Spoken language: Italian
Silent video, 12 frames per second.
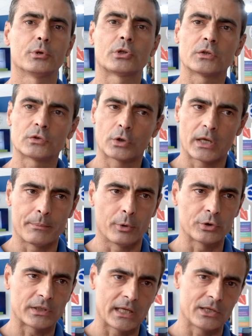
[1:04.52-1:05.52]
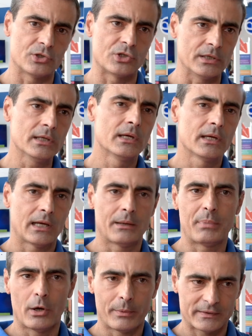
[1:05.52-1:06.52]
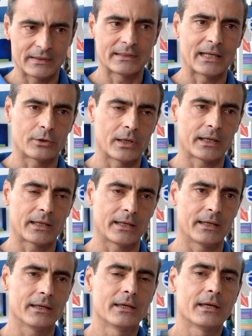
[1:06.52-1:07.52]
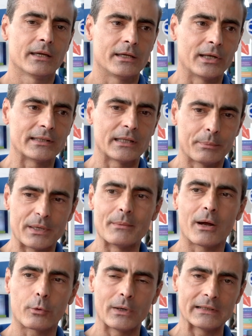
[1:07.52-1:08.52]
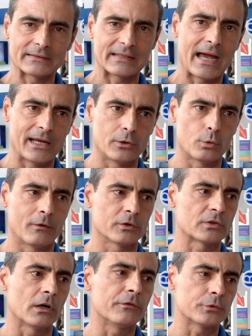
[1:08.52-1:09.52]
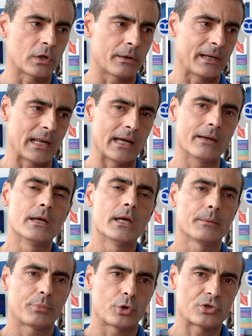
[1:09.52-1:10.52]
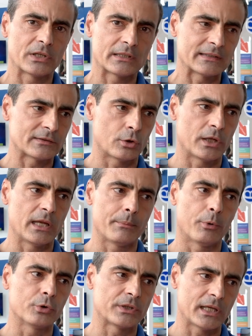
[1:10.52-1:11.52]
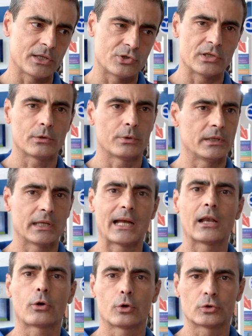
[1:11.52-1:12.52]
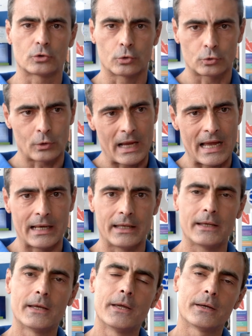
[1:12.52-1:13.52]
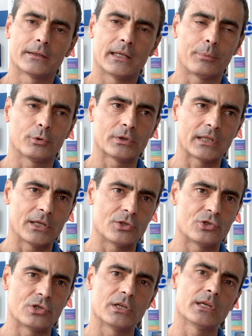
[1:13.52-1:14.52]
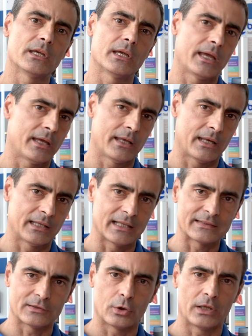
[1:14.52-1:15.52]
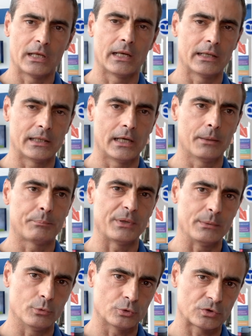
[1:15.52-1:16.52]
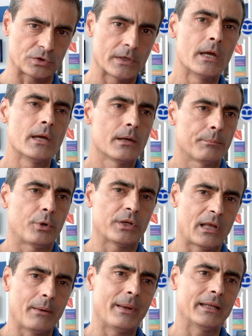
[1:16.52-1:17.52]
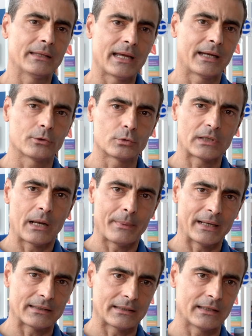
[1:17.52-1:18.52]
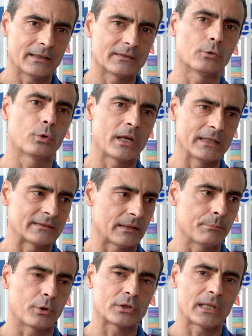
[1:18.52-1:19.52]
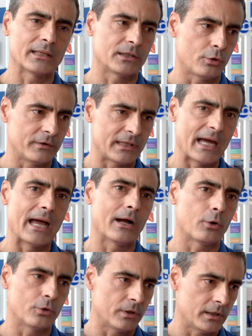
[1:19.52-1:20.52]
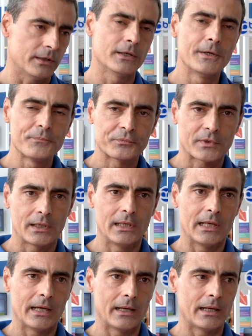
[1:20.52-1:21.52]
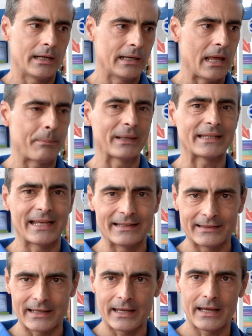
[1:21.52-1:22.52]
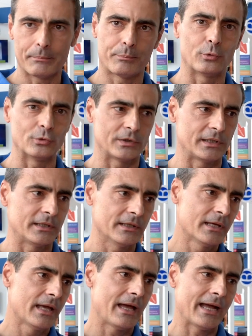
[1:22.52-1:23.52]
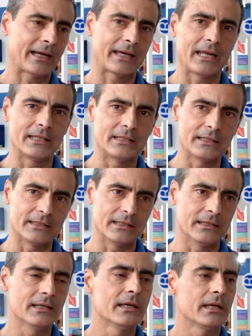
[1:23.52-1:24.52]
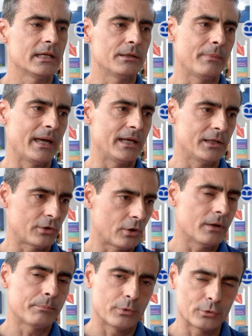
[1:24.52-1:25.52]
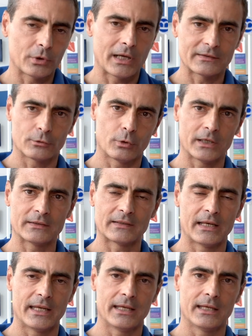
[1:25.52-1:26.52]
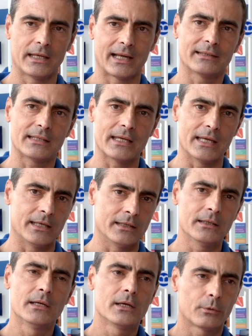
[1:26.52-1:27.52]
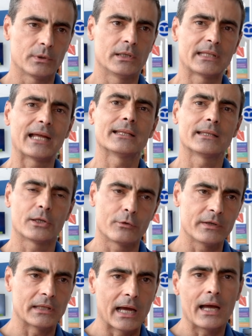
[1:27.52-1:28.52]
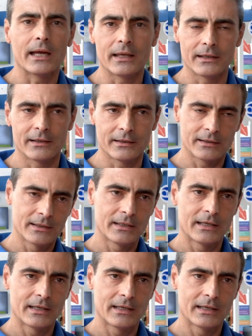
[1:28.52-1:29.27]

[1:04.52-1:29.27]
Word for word: piuttosto che i ponteggi, abbiamo presentato anche in anteprima qui al SAIE il nuovo software per la progettazione dei ponteggi, quindi calcolo strutturale dei ponteggi e redazione della, della PIMUS. Poi chiaramente anche tutta la parte sicurezza, importanti novità con il, la patente appunti punti, a crediti in merito appunto alla sicurezza nei cantieri, quindi tante novità e